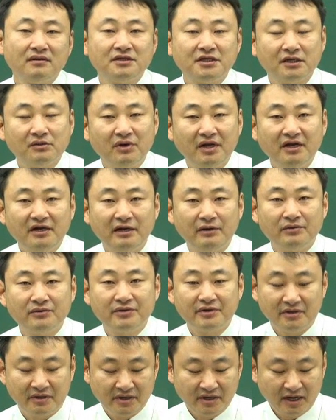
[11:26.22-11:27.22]
최소한의
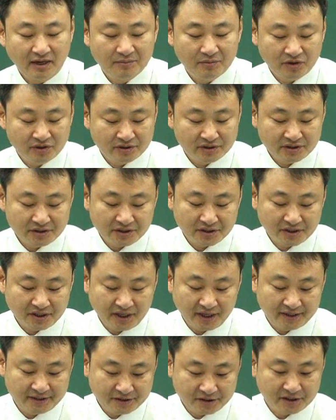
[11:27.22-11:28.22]
내용들을 한번
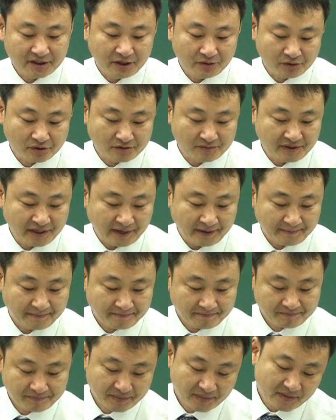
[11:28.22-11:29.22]
저렇게 정리해봤습니다.
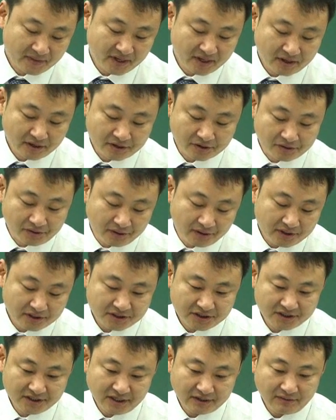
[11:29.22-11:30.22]
그리고
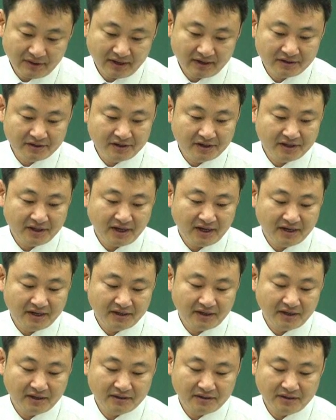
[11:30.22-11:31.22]
신탁과 관련된
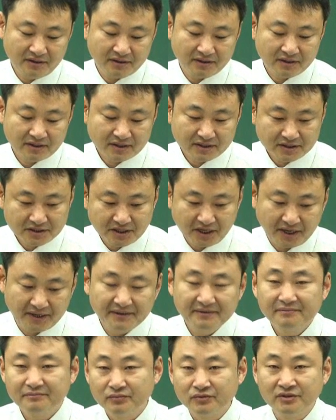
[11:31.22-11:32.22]
사안에 대해서는 크게
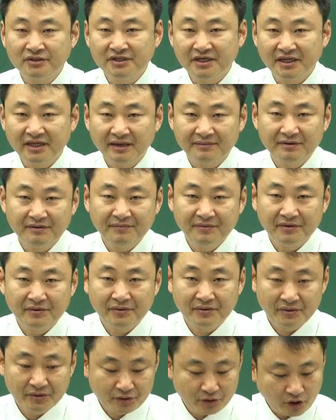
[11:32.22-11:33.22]
문제 삼을
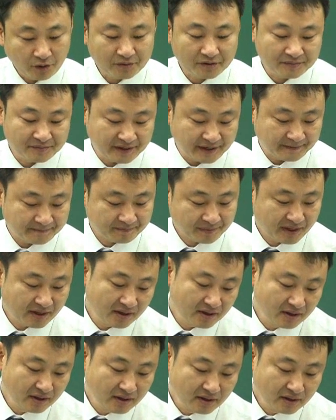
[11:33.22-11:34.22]
필요 없습니다.
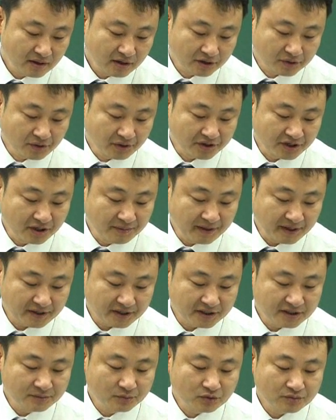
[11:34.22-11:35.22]
그리고
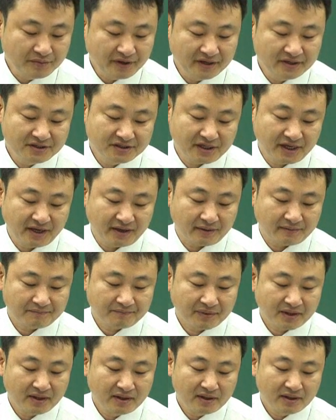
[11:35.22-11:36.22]
226페이지에
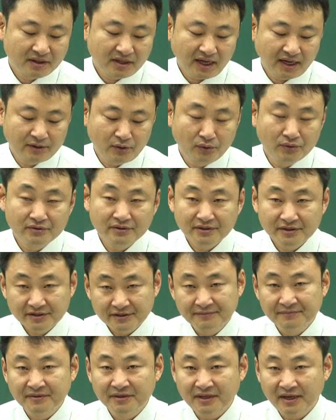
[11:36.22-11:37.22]
사용
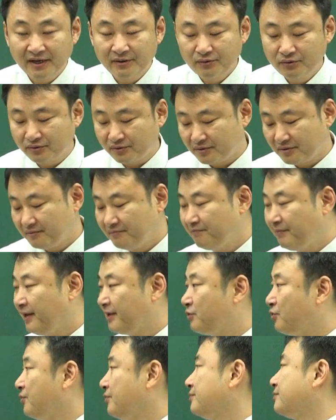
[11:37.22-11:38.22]
금사 후
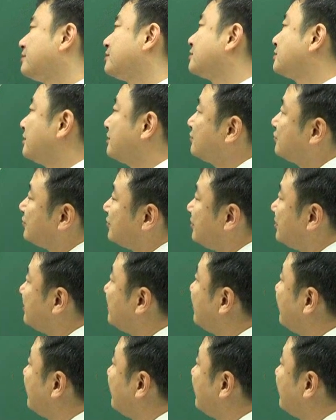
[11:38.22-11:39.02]
매도 청구를